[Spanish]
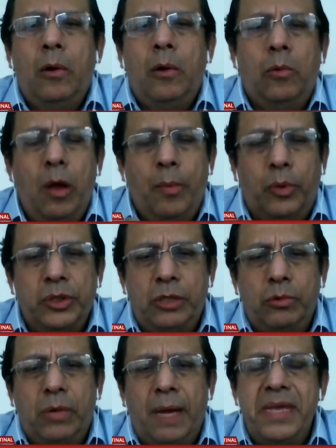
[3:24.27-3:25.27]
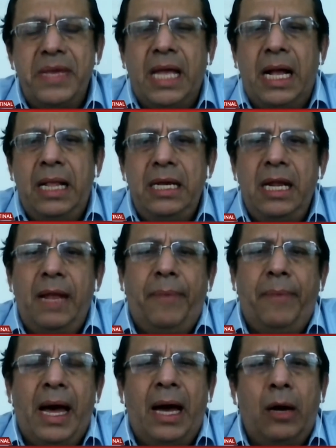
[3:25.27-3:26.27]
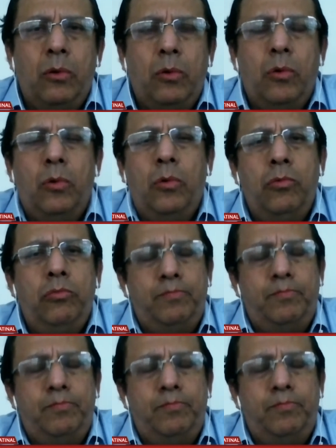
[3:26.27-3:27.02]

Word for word: uno deposita un capital y le pagan un